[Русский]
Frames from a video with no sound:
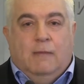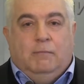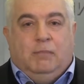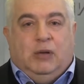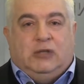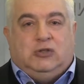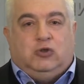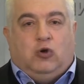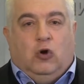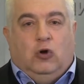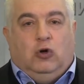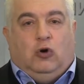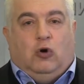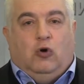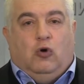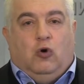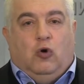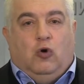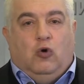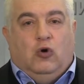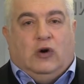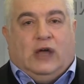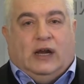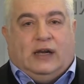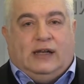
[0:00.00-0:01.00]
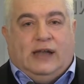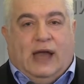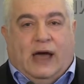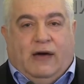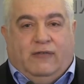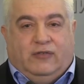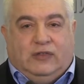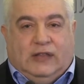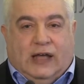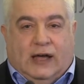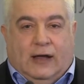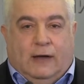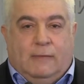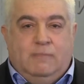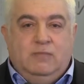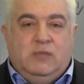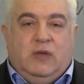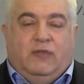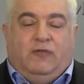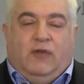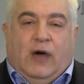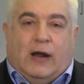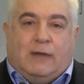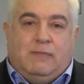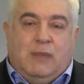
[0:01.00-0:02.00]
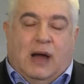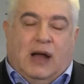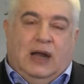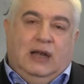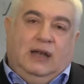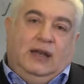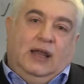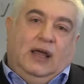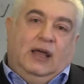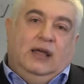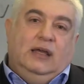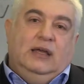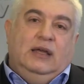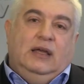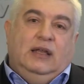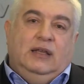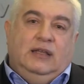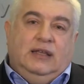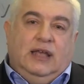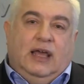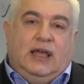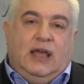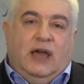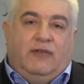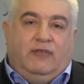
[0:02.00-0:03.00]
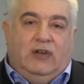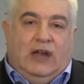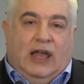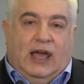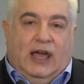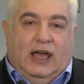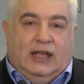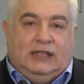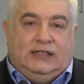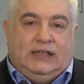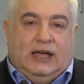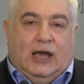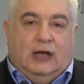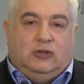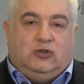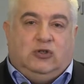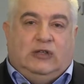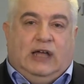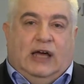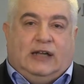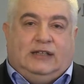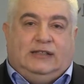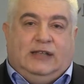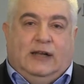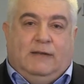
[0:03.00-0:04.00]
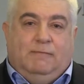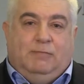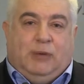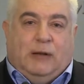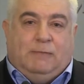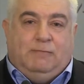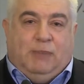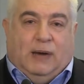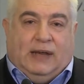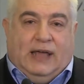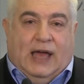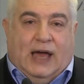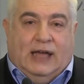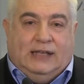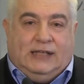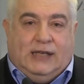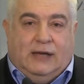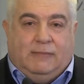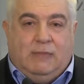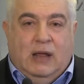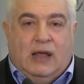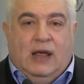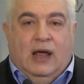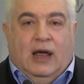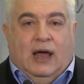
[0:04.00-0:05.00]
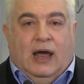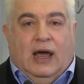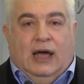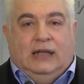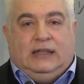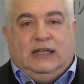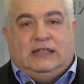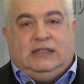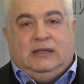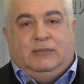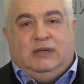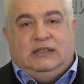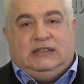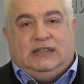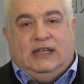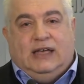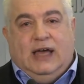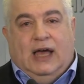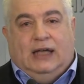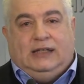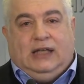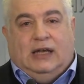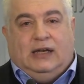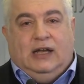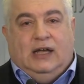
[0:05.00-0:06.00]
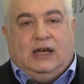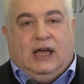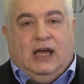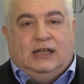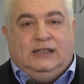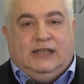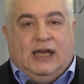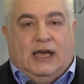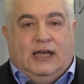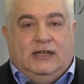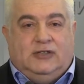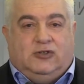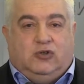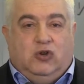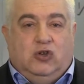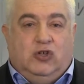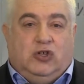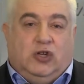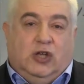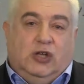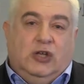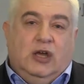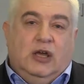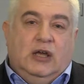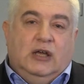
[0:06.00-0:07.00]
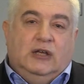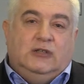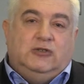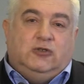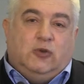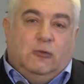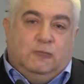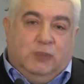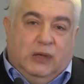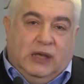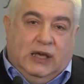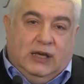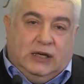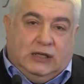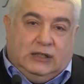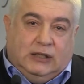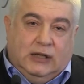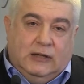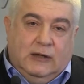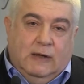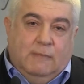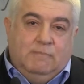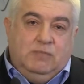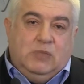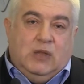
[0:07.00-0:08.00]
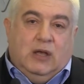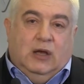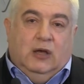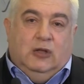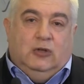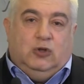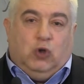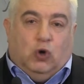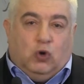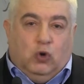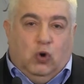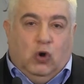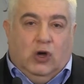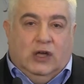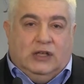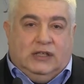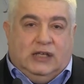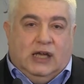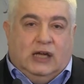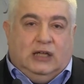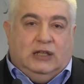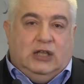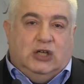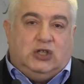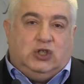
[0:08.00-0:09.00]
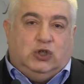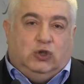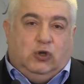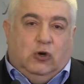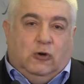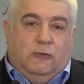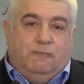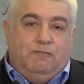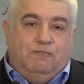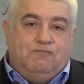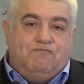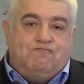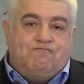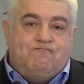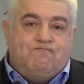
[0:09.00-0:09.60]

поскольку Укрнафта формально не является государственным предприятием, это самостоятельный хозяйствующий субъект. Другое дело, что